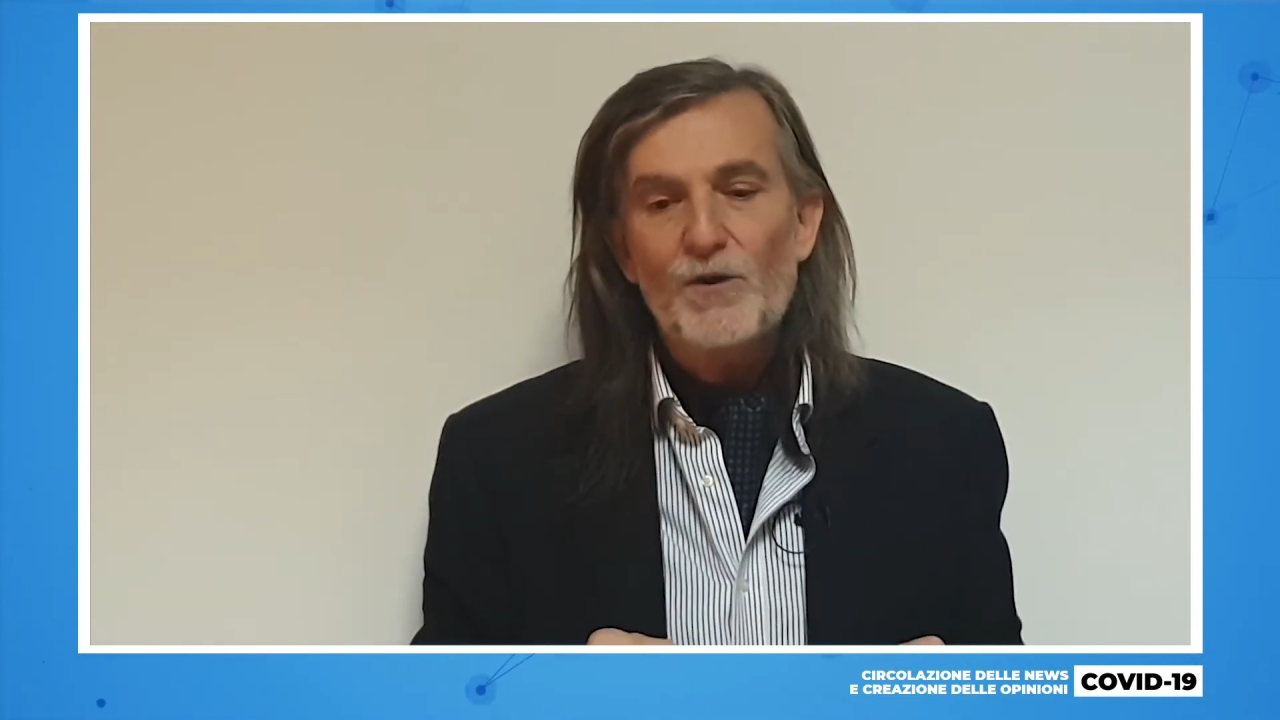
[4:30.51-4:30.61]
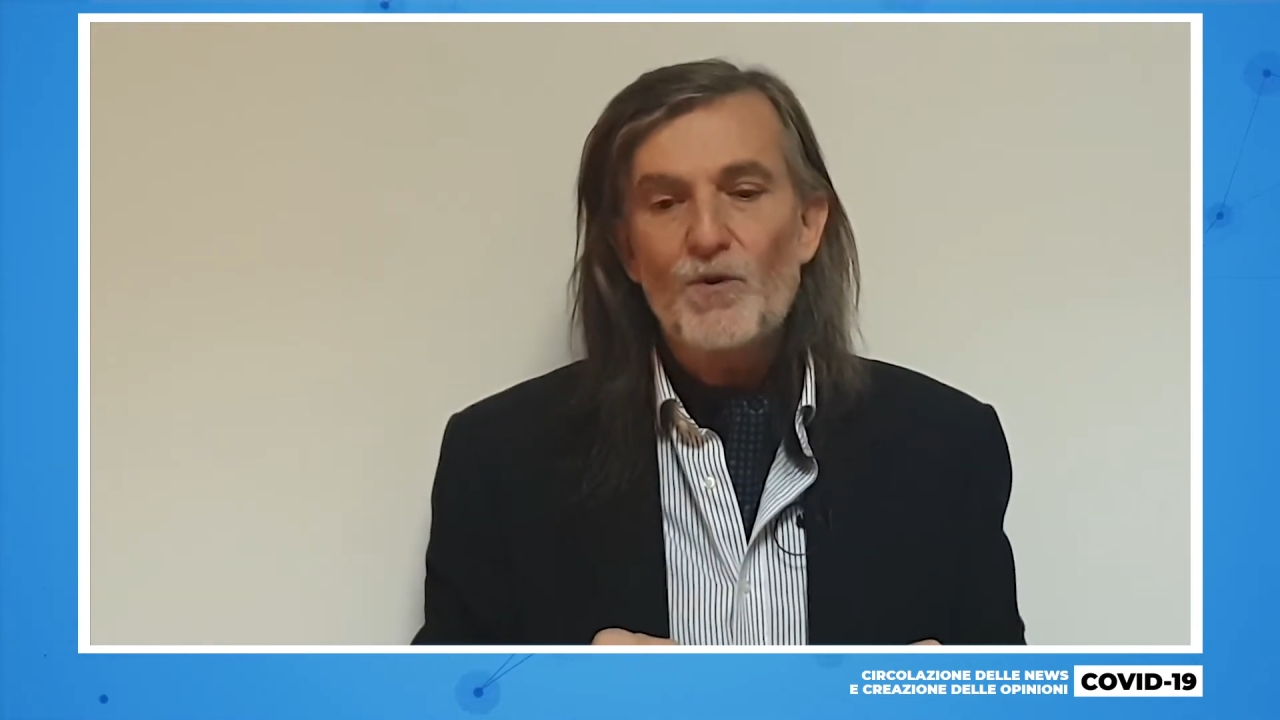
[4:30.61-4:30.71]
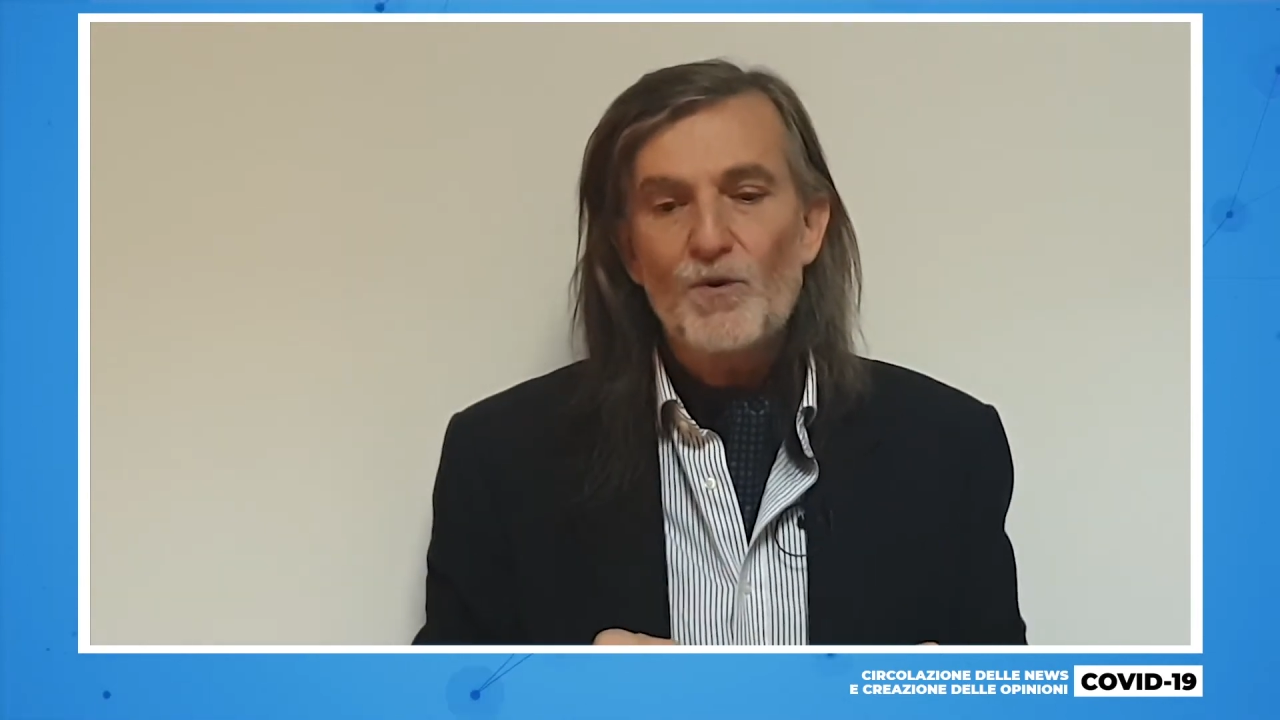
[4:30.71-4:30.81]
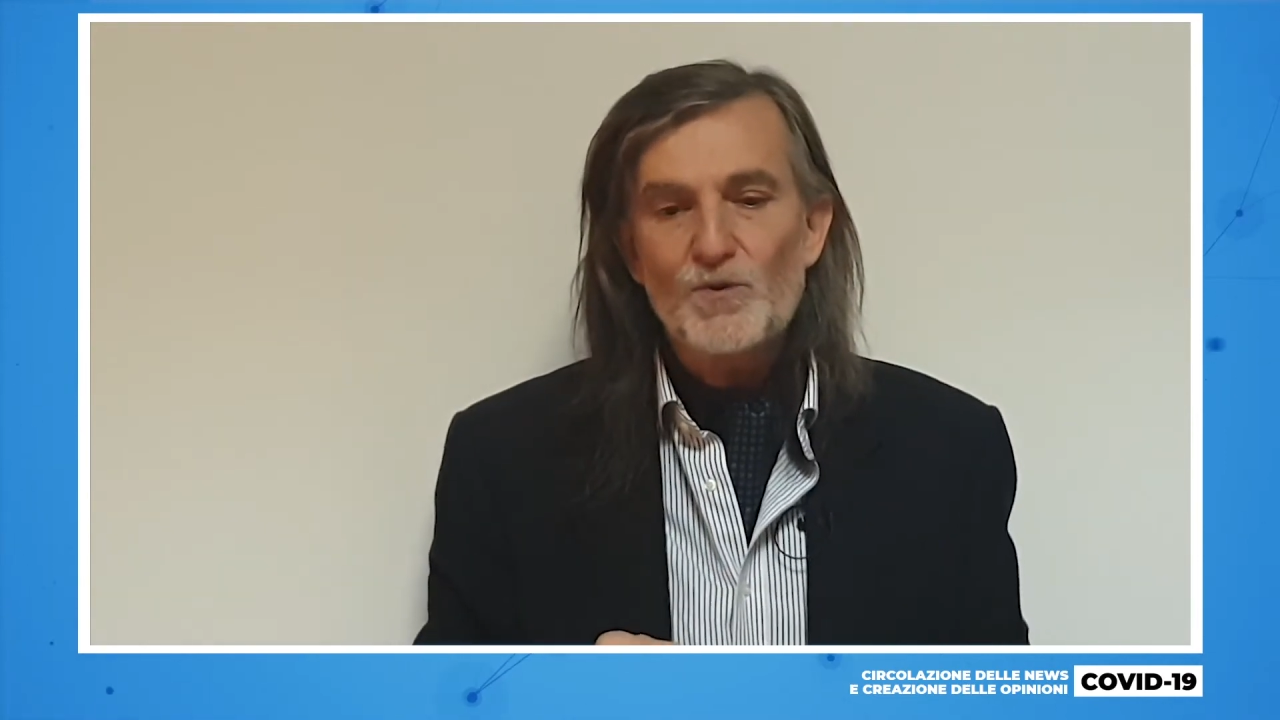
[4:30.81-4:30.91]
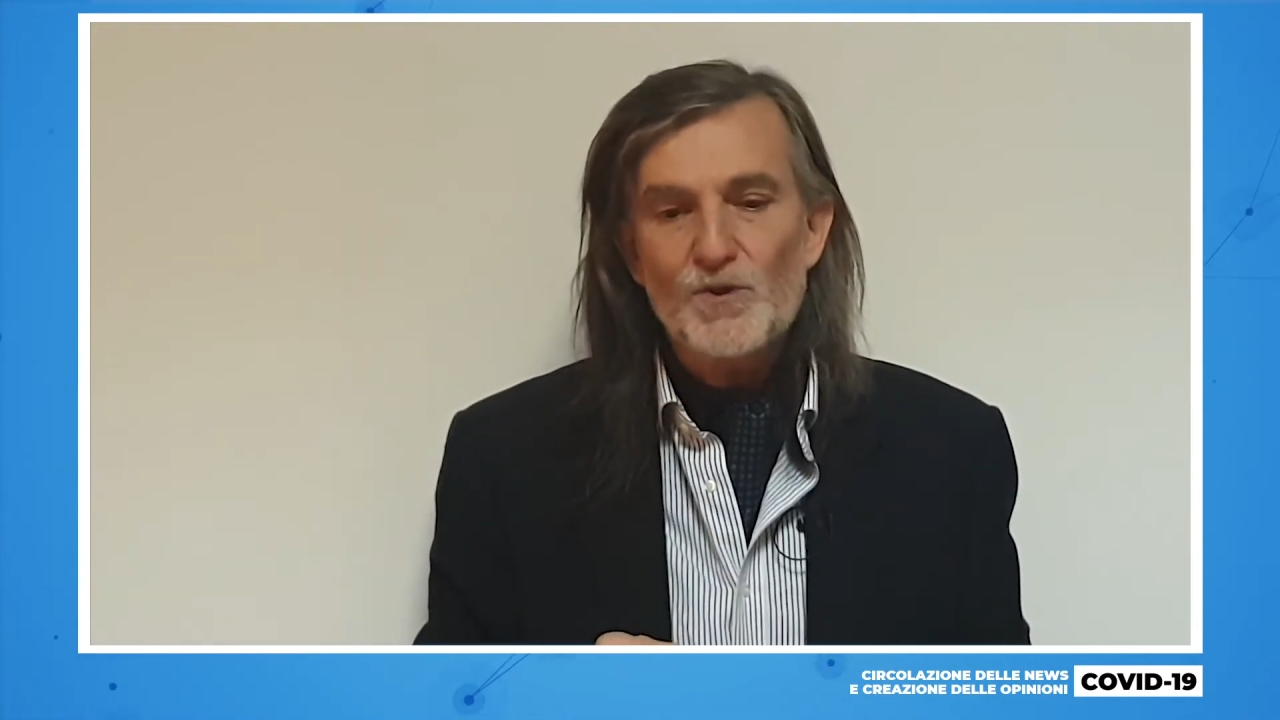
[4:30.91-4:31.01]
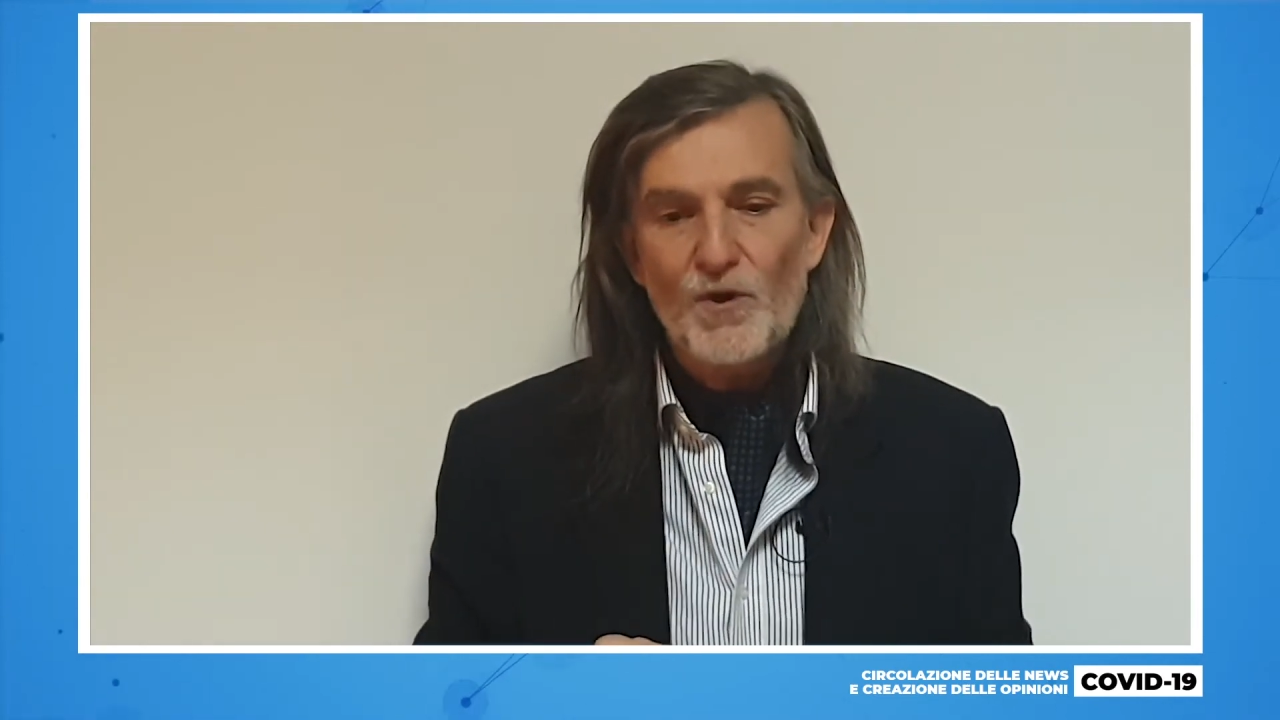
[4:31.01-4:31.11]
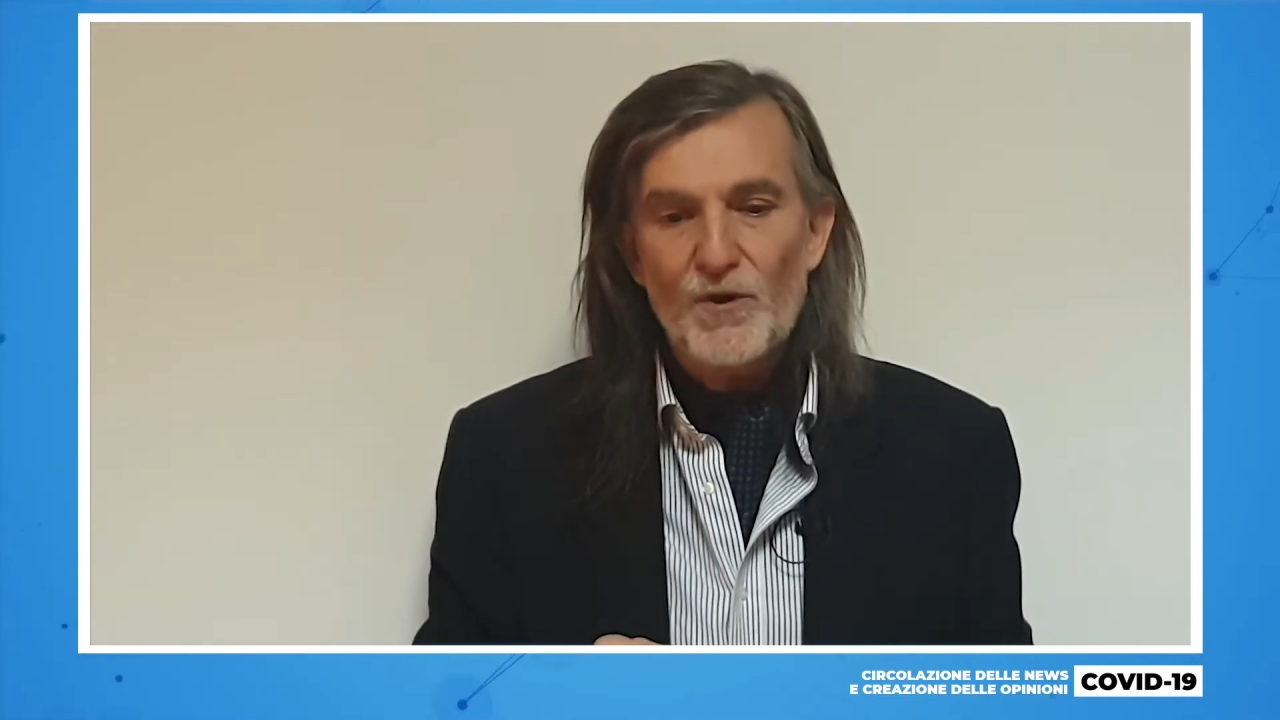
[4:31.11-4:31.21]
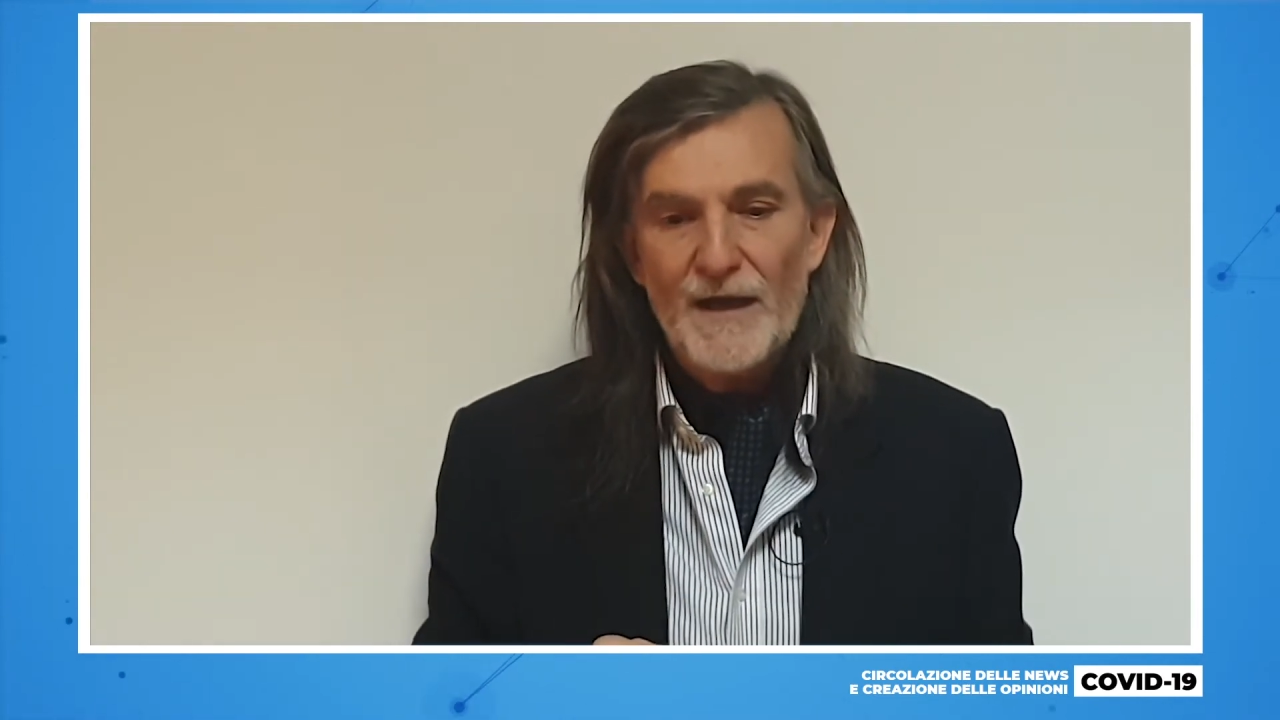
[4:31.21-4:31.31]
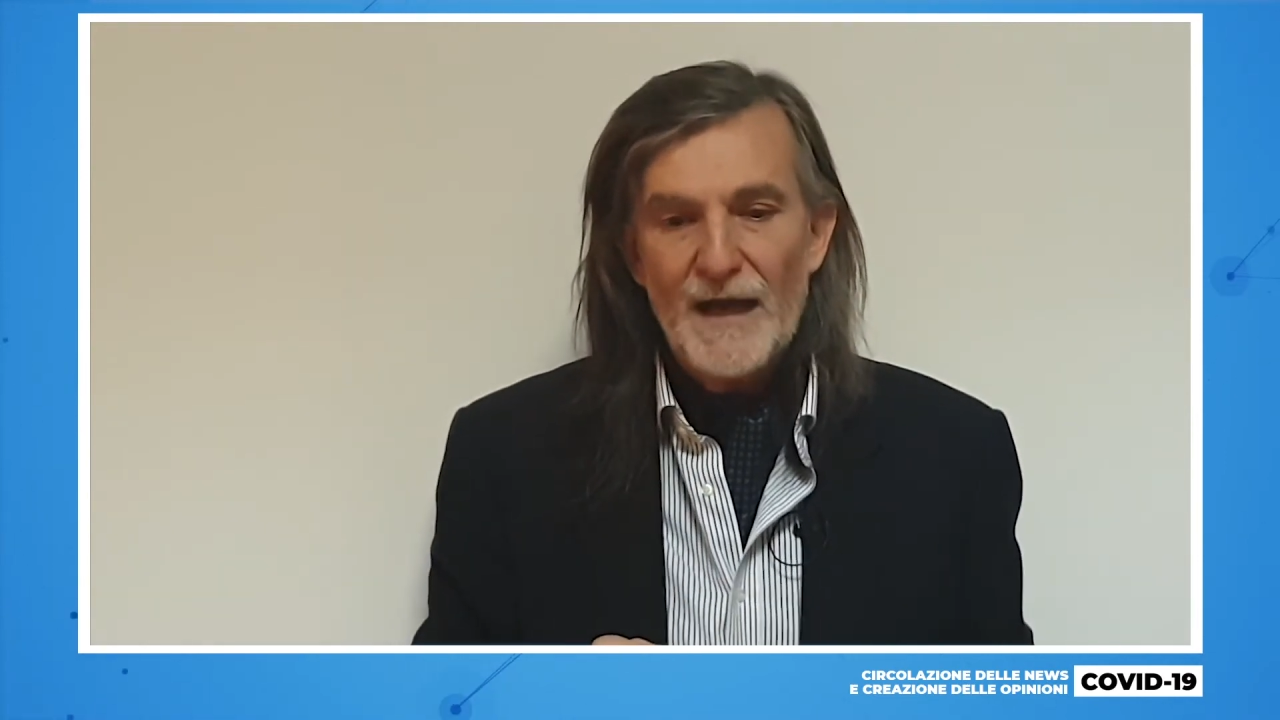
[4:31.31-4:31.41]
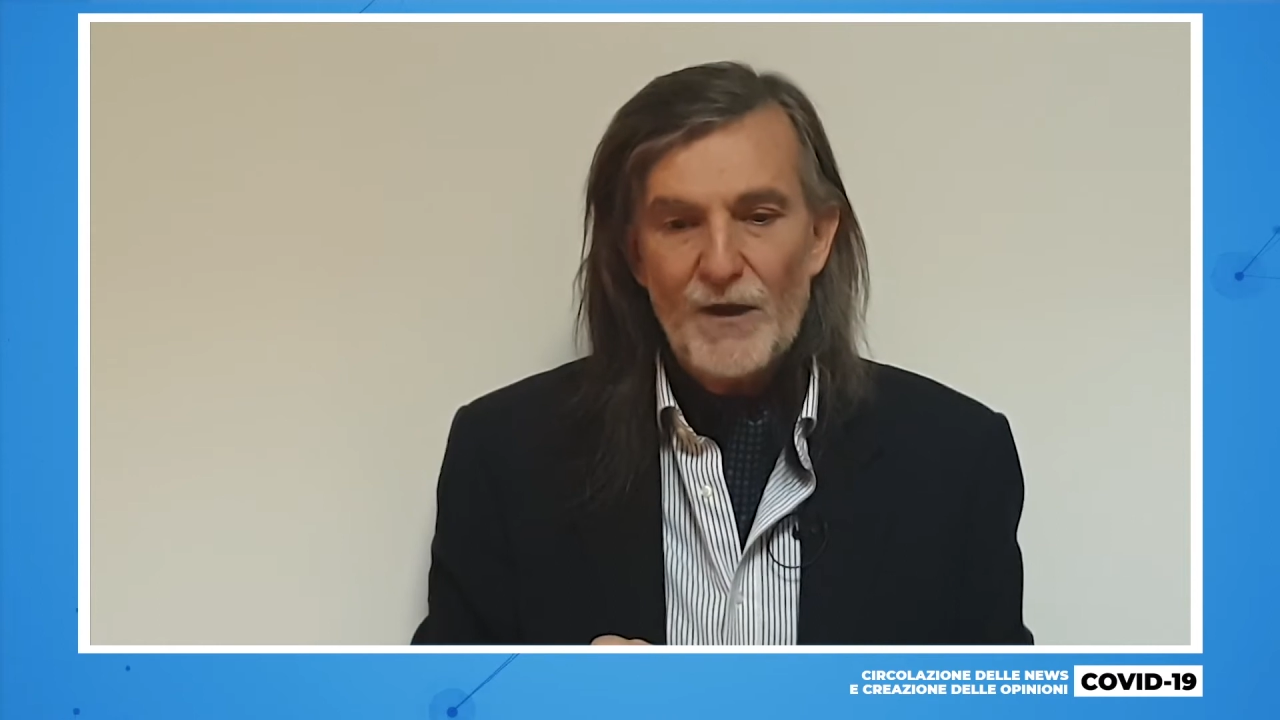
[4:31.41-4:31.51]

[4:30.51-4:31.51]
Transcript: conclusione